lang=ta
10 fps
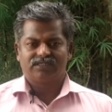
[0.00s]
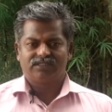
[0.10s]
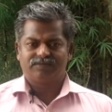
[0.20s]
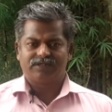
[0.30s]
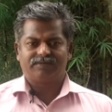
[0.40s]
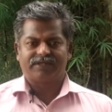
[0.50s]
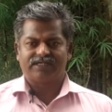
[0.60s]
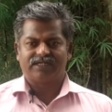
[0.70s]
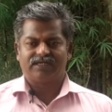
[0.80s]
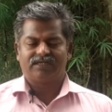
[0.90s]
இது போல்
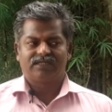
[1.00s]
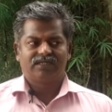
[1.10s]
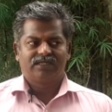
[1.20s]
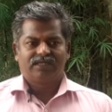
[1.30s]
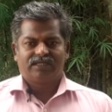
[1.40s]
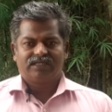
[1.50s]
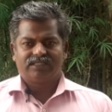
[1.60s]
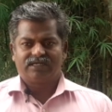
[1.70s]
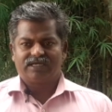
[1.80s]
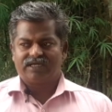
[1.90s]
பயிர்கள்
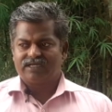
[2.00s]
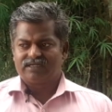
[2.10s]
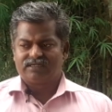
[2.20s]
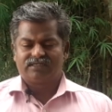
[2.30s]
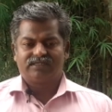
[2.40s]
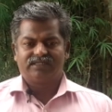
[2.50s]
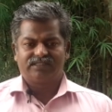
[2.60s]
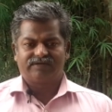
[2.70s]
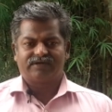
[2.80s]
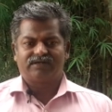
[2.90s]
இதில்
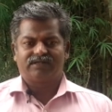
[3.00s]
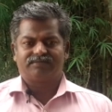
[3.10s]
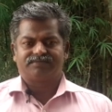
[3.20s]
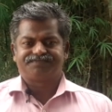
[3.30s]
இந்த வருடம்